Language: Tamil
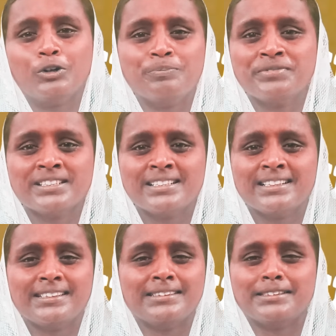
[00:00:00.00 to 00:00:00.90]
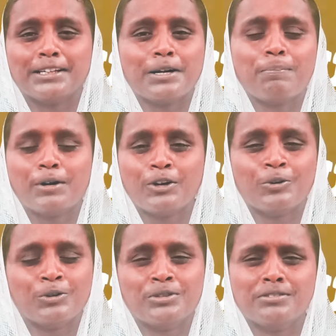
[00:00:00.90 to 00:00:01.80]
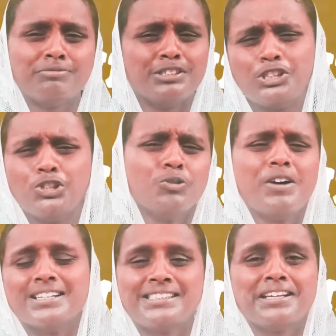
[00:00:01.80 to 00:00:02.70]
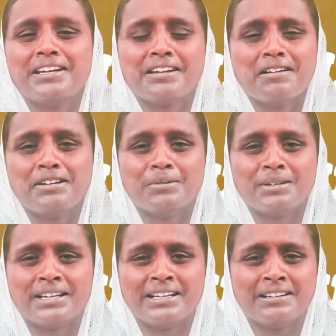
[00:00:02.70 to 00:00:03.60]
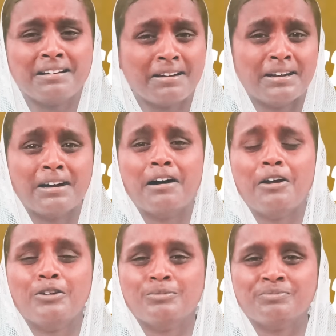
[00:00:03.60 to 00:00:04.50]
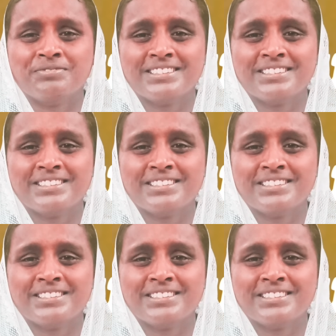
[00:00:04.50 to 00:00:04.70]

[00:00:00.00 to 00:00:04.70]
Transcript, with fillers: கூடும் இந்த தகப்பனும் விசுவாசிக்கிற ஆண்டவர் ஆனாலும்